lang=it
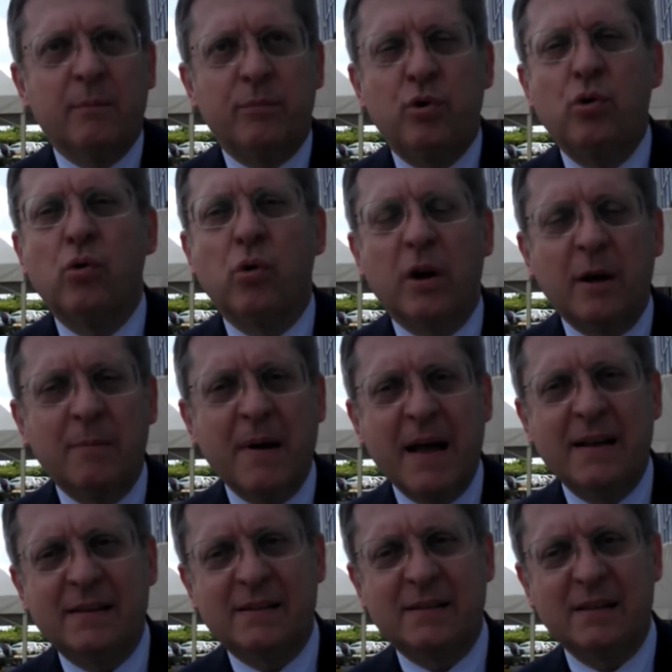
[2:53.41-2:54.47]
più i
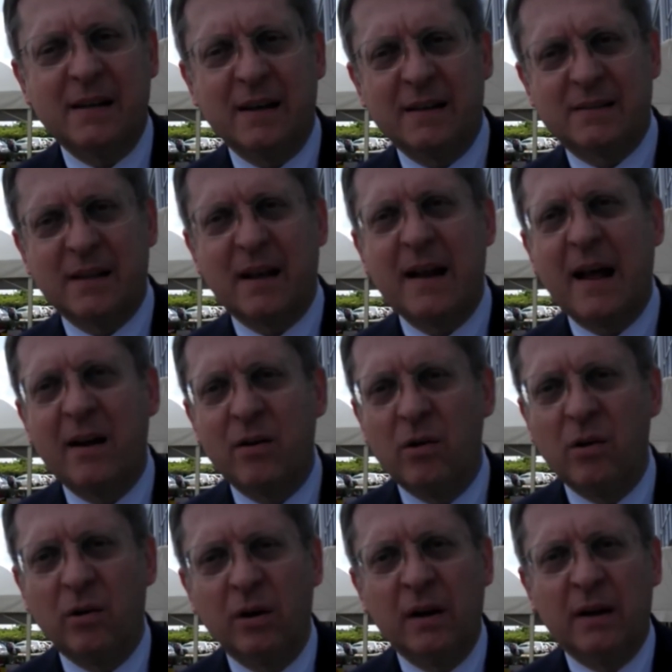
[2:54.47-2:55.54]
mezzi
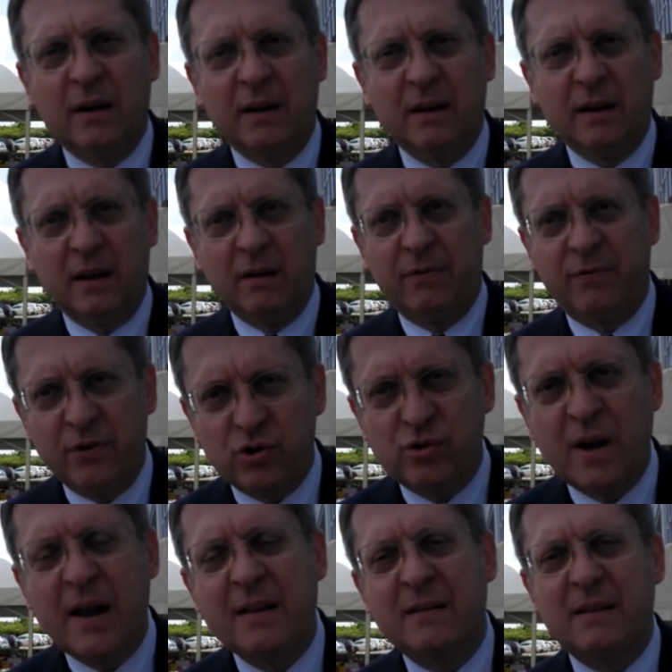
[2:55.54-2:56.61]
saranno eh,
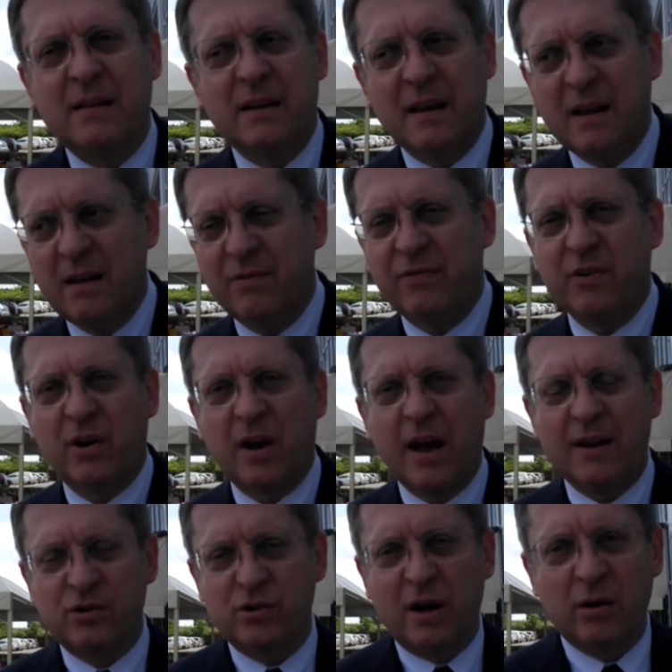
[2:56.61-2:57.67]
efficienti e
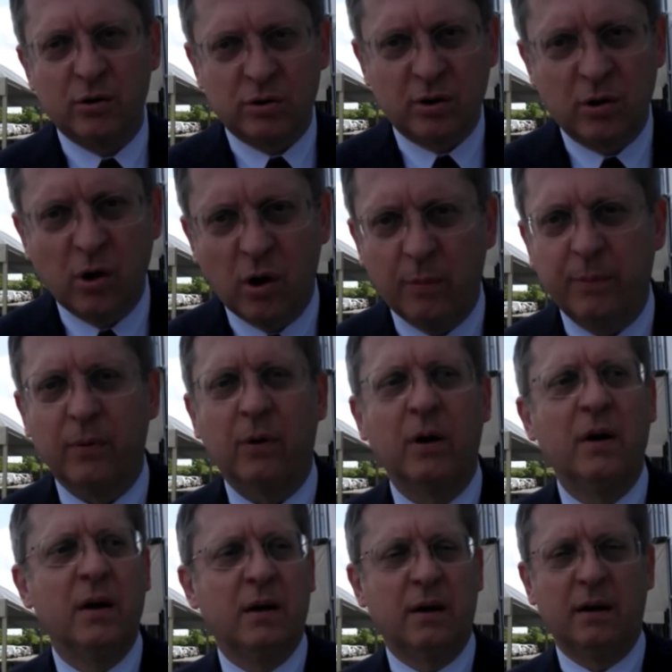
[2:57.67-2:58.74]
efficaci allo scopo,
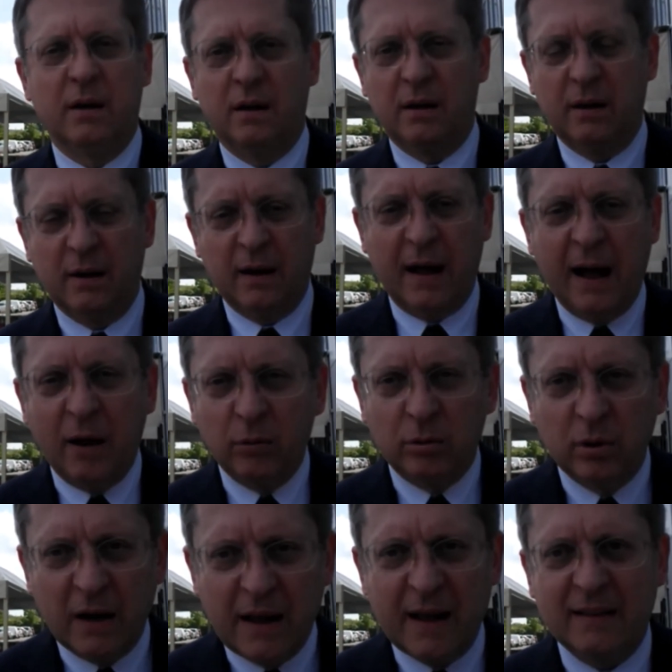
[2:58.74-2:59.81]
eh,
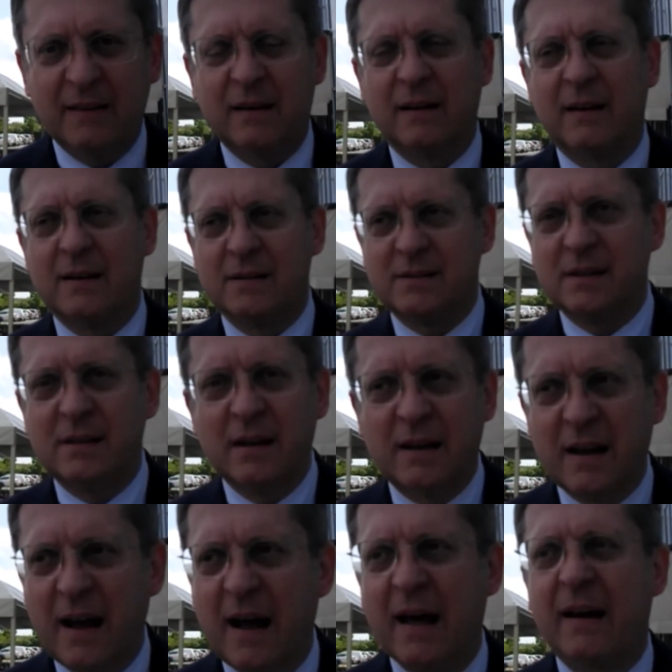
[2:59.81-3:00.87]
auto elettriche, city
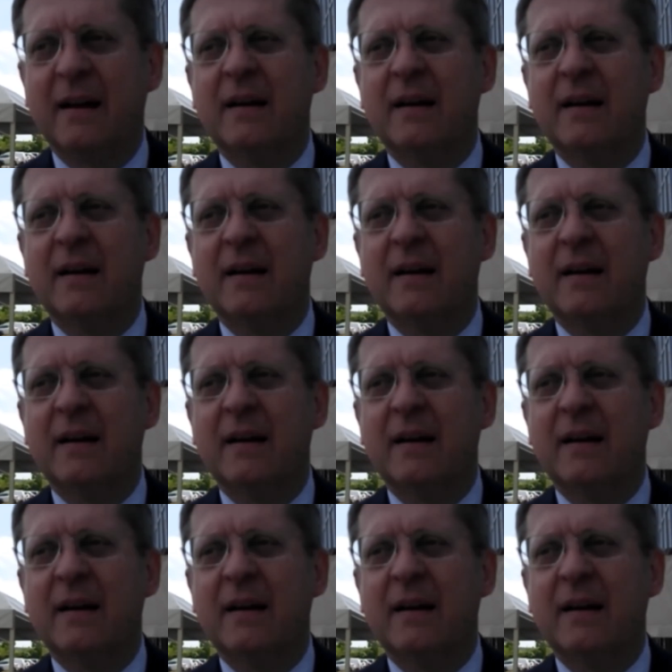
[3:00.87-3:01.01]
car,